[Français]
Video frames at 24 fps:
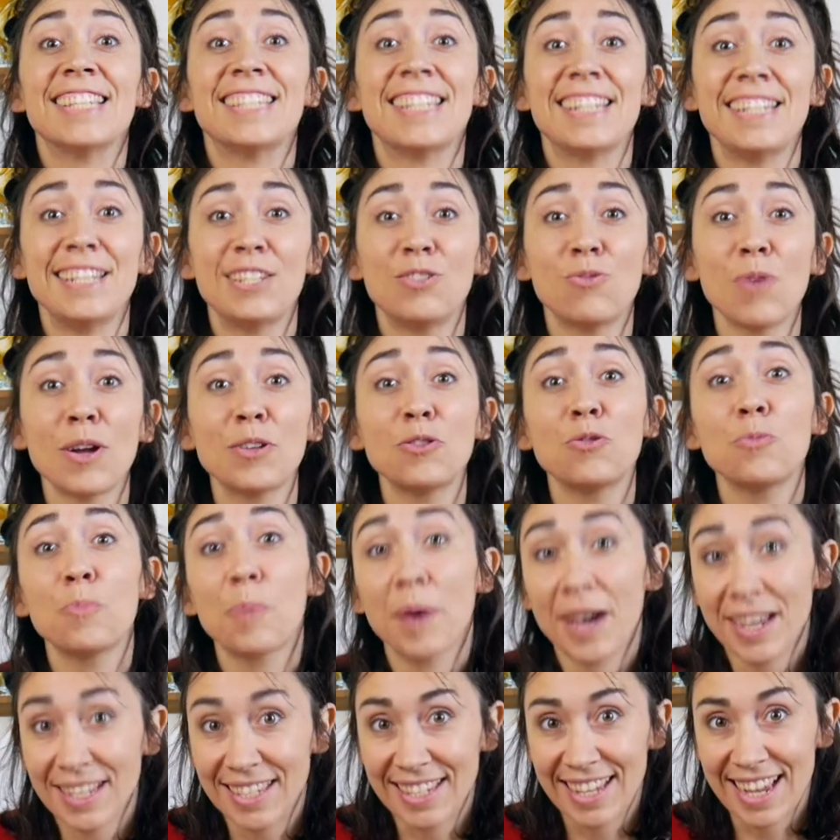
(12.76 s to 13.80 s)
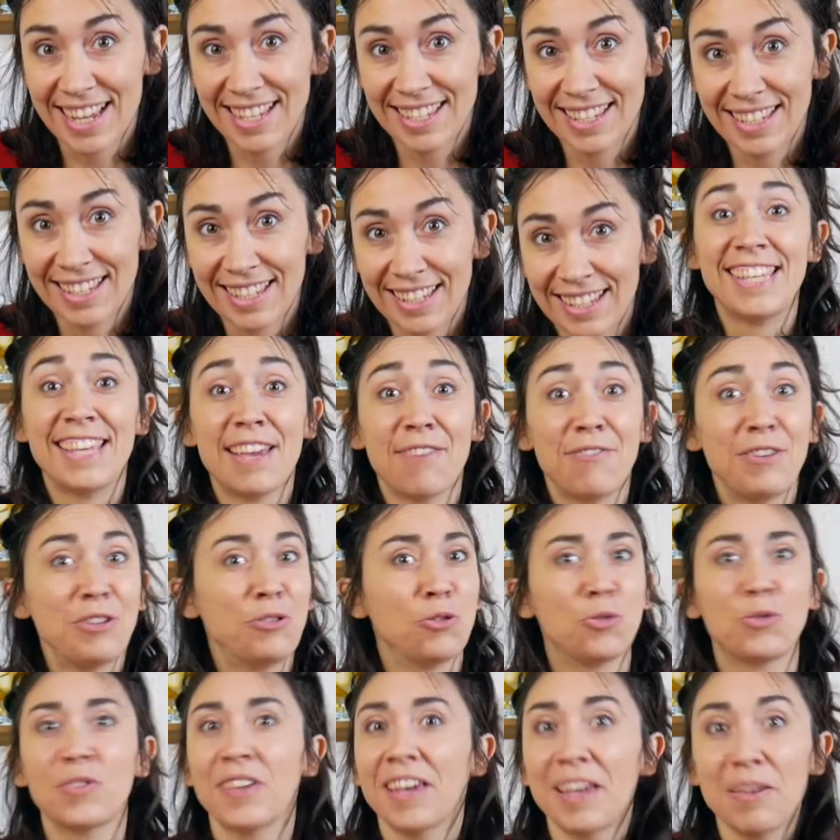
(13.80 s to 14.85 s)
C'est l'histoire d'une princesse qui avait
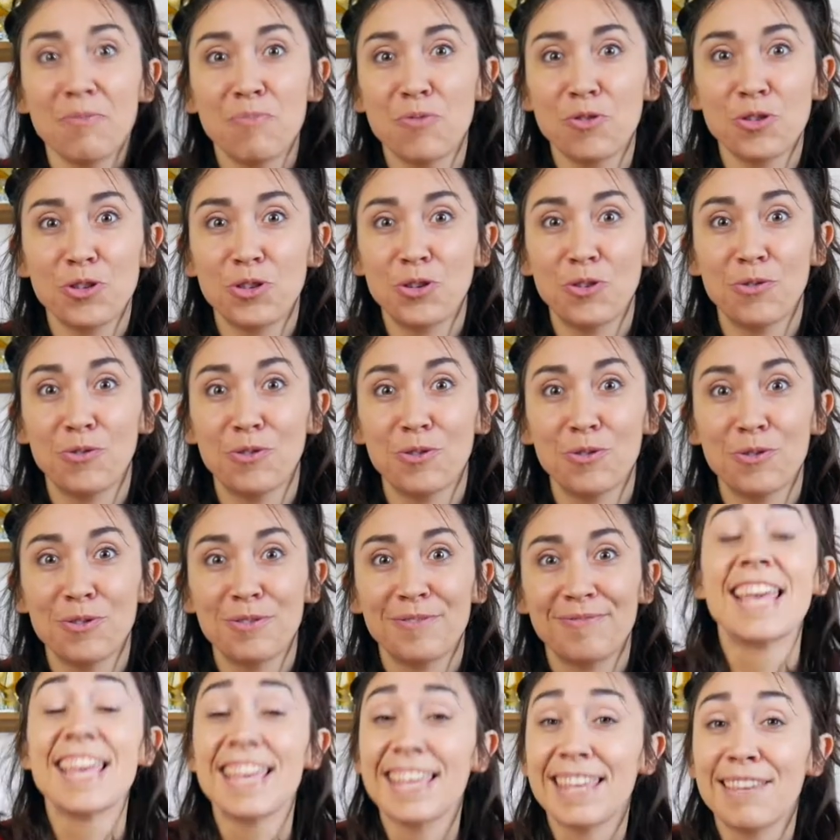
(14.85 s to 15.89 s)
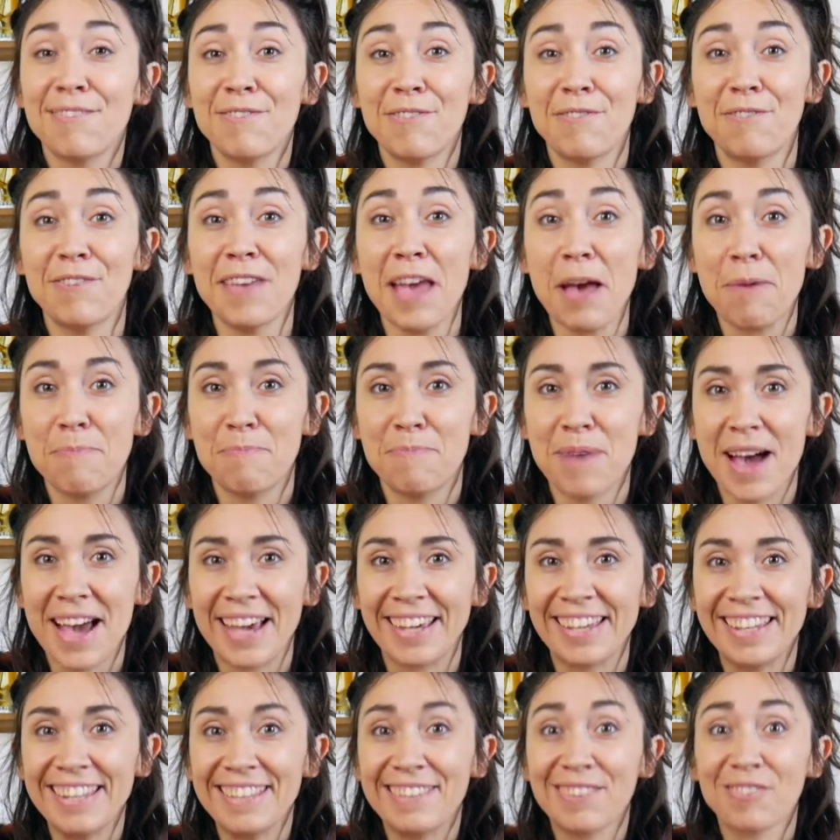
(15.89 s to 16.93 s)
de très beaux cheveux et qui vivait à
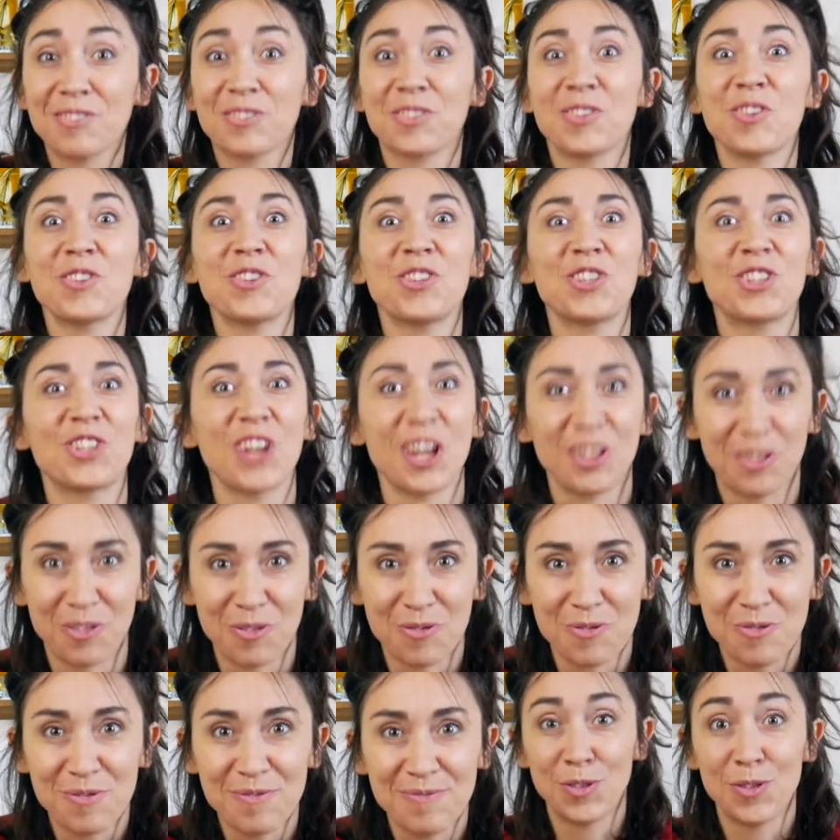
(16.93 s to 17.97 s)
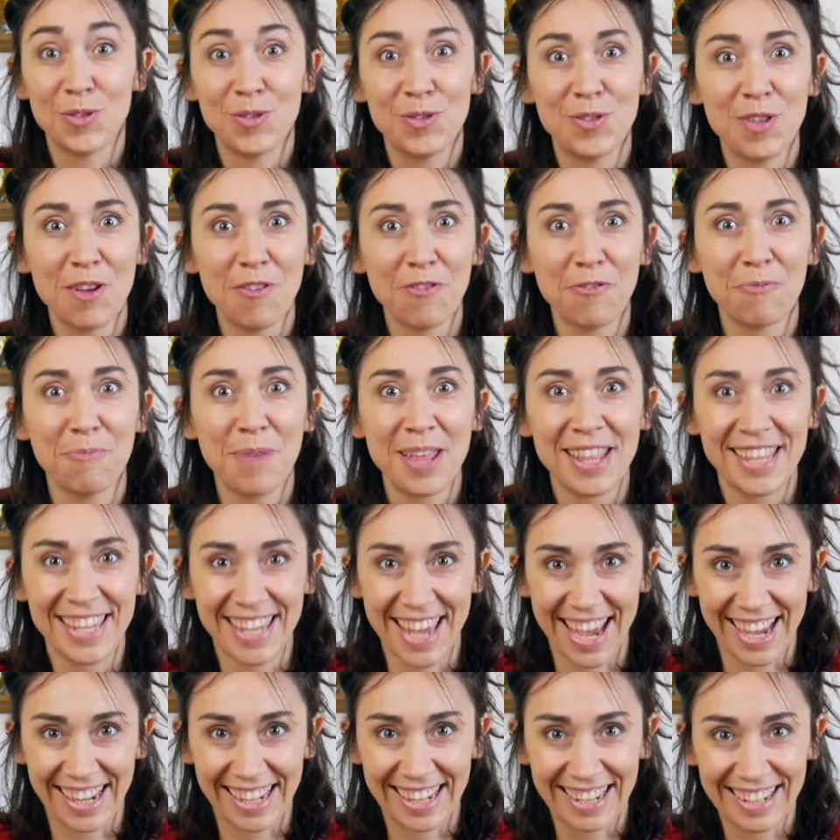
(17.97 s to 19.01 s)
Paris dans un château de 9 mètres
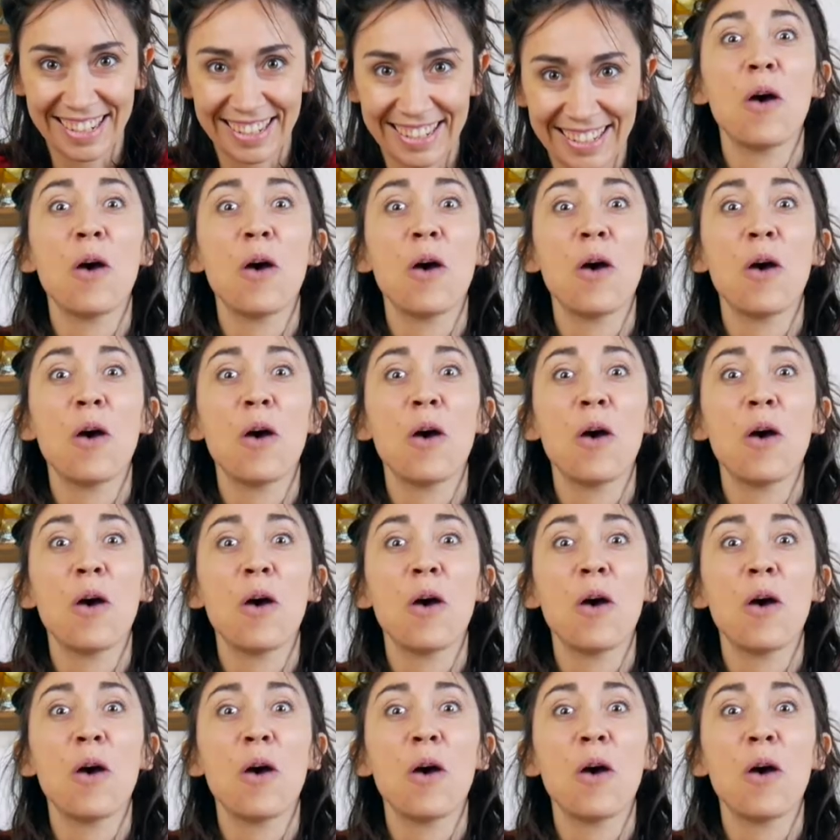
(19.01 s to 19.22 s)
carrés.